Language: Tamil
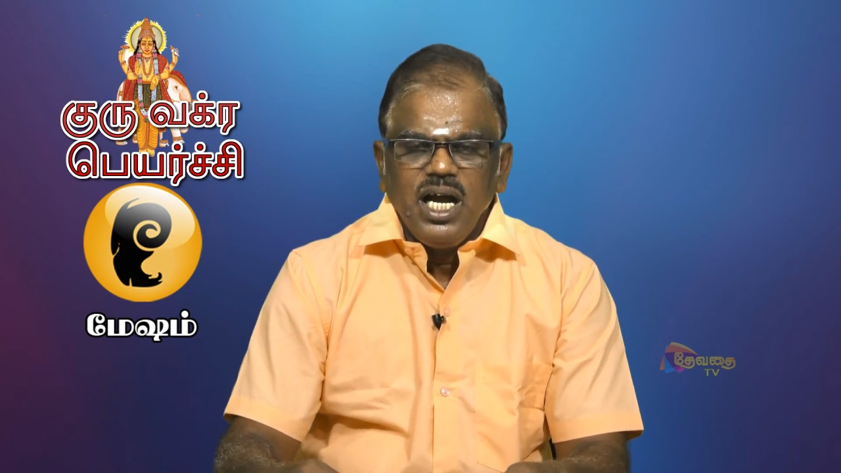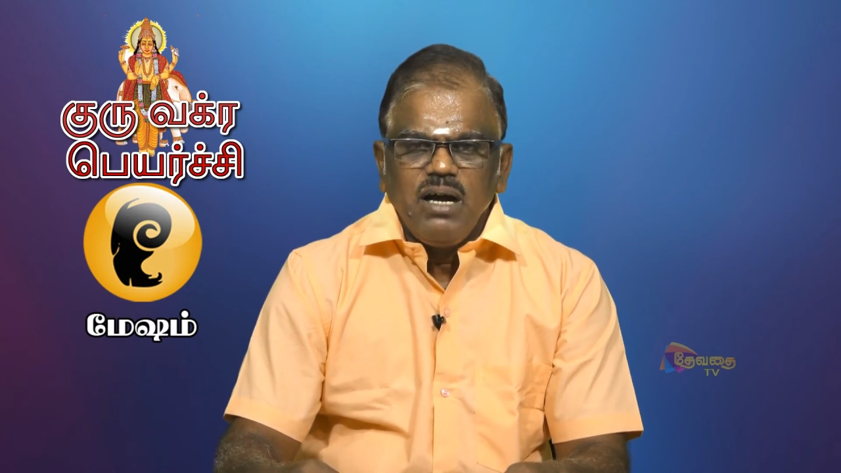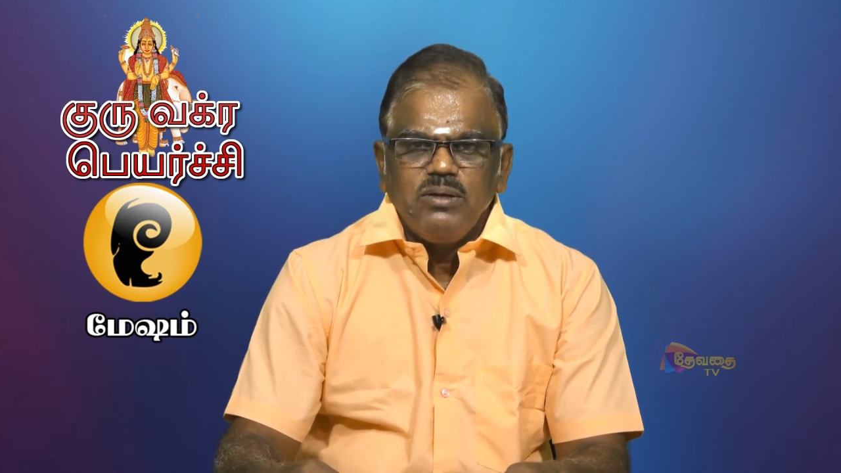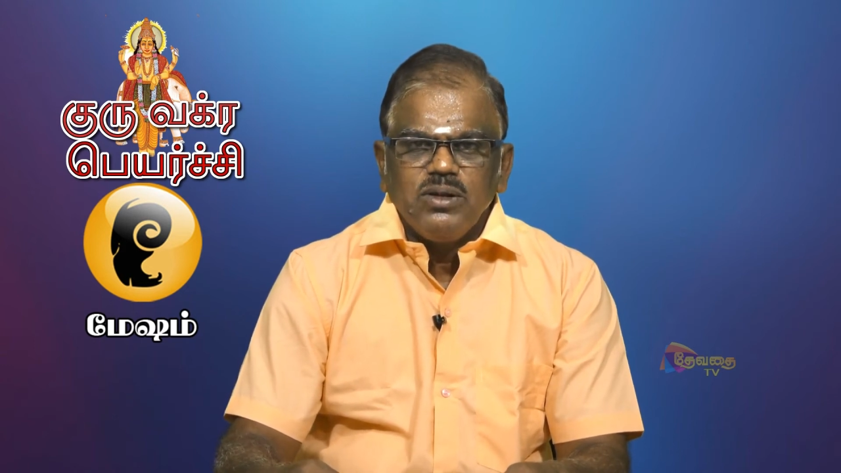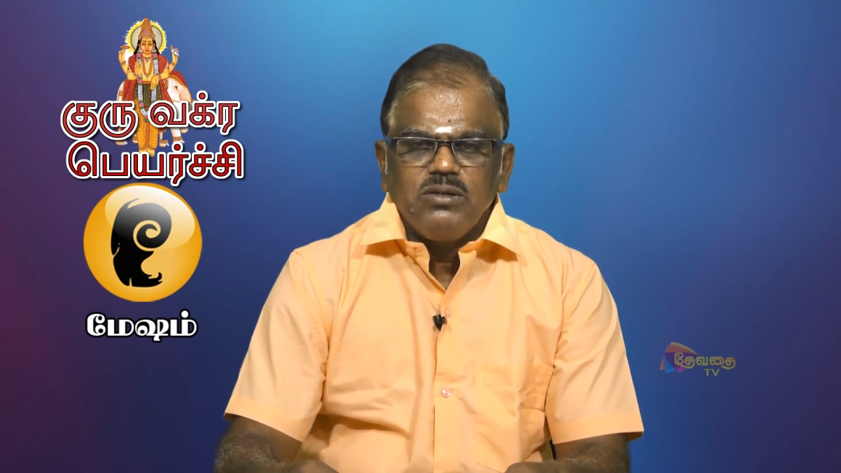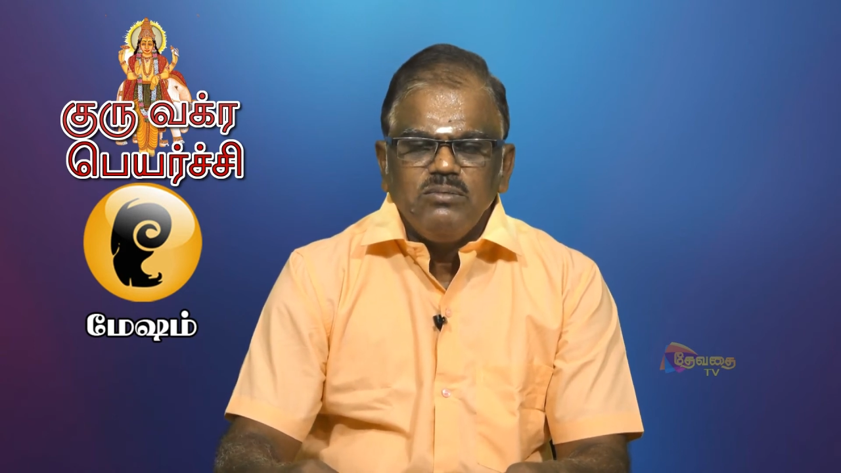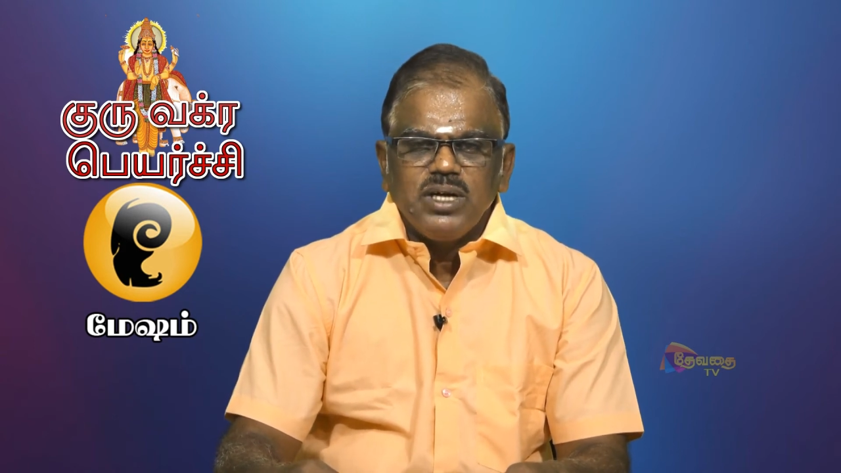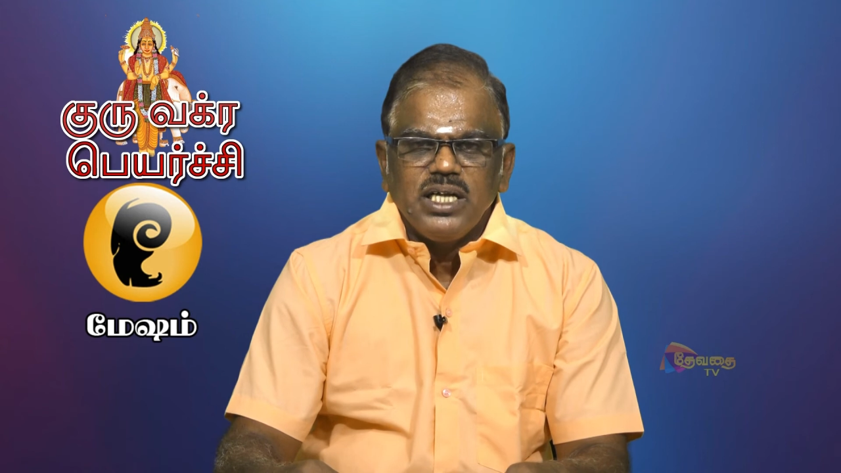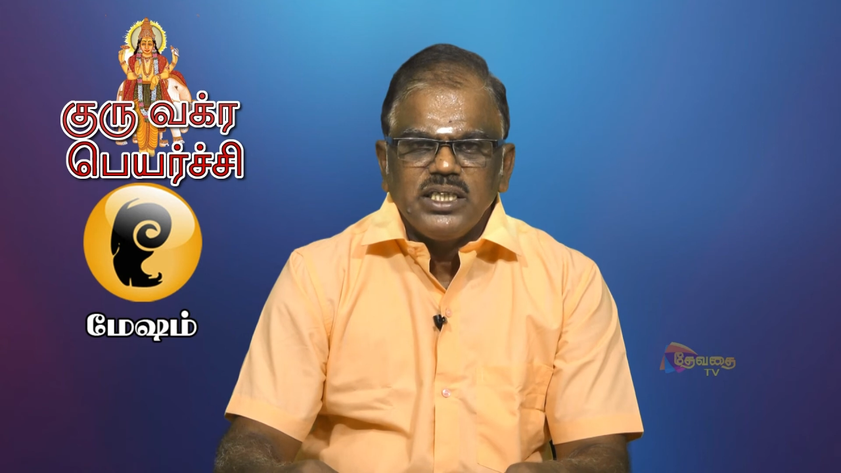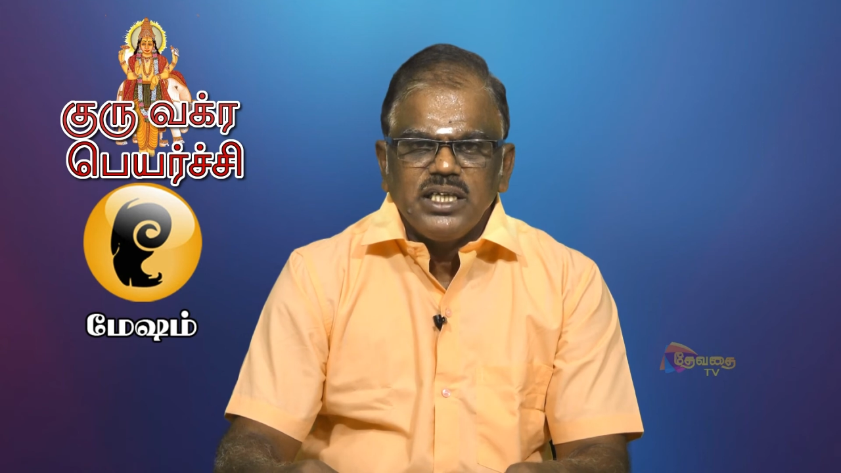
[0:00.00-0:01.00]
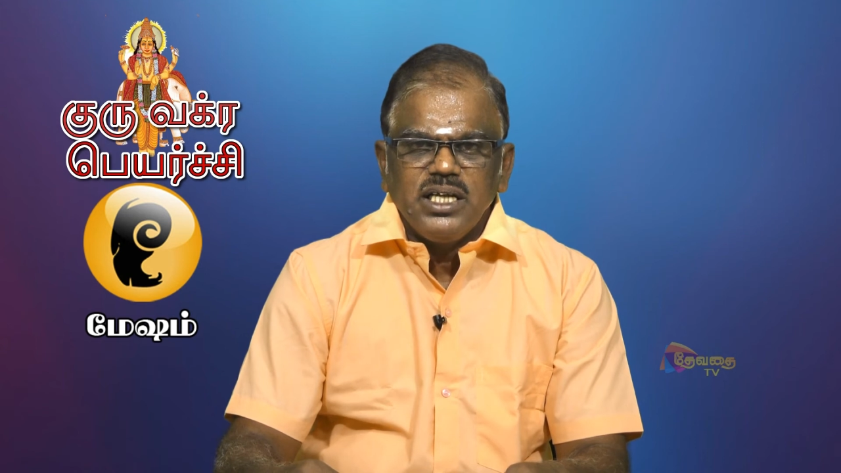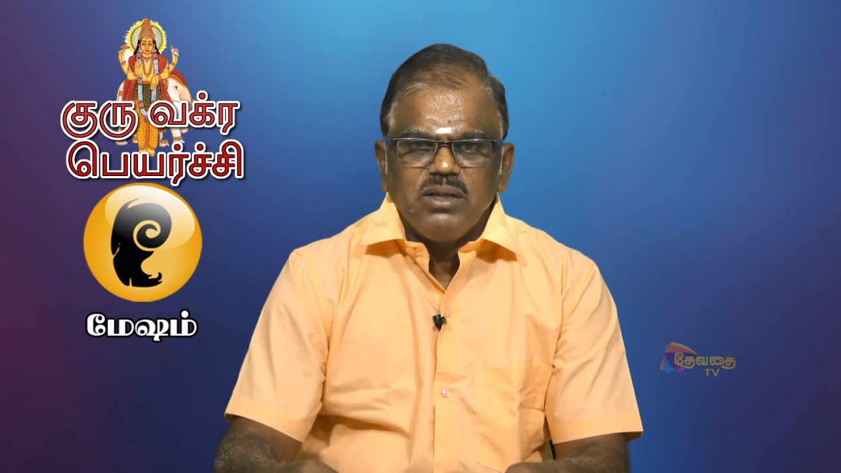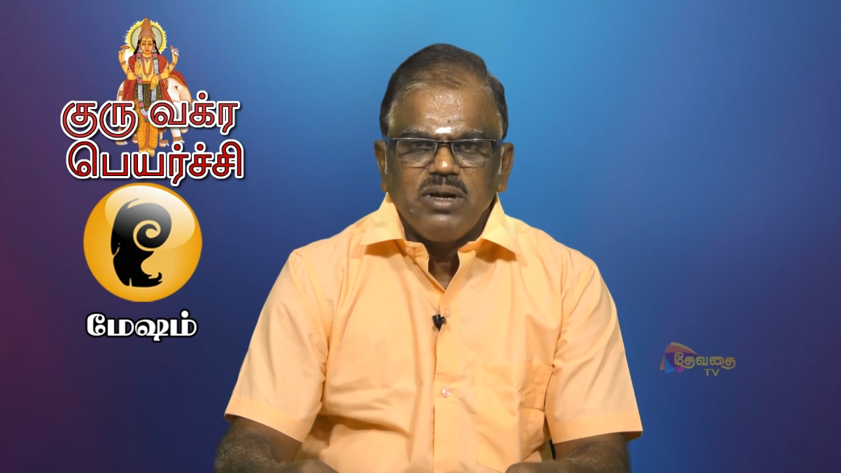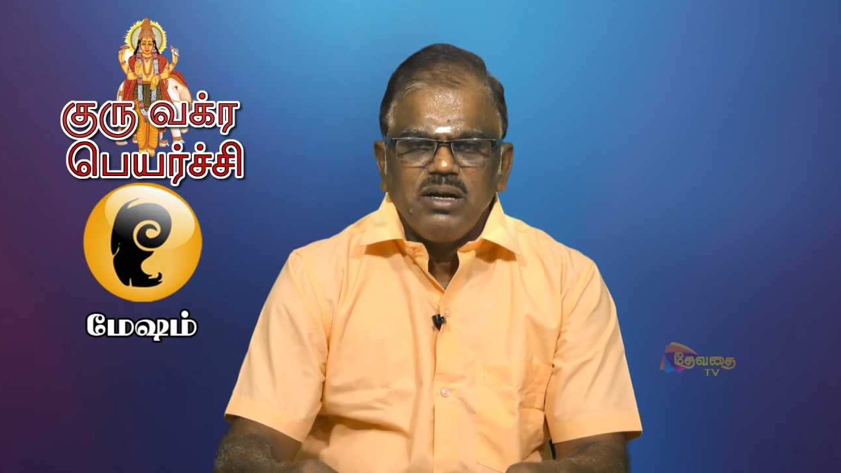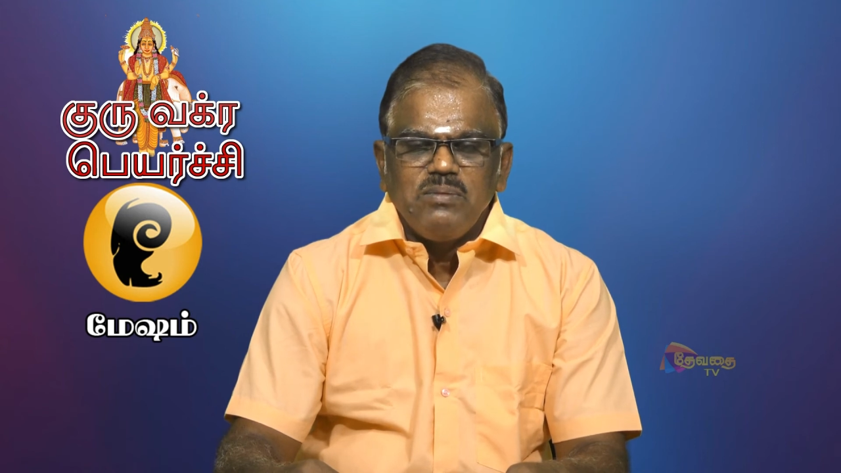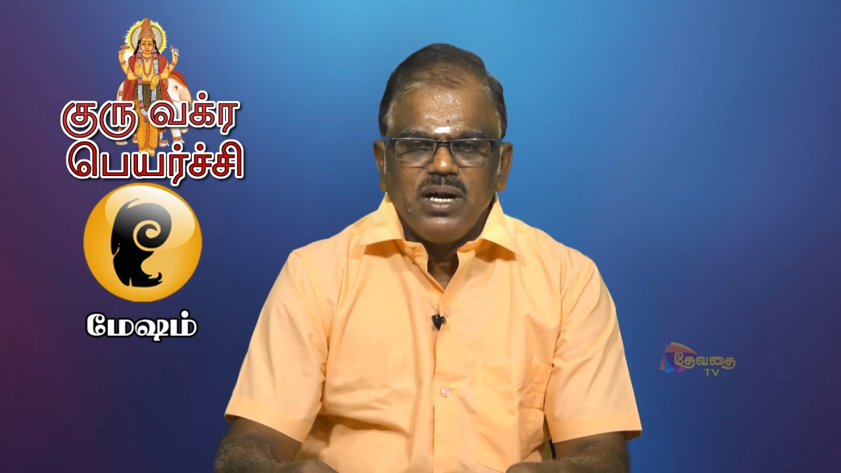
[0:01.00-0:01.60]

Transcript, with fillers: அப்பொழுது கும்பராசிக்கு எந்த மாதிரியான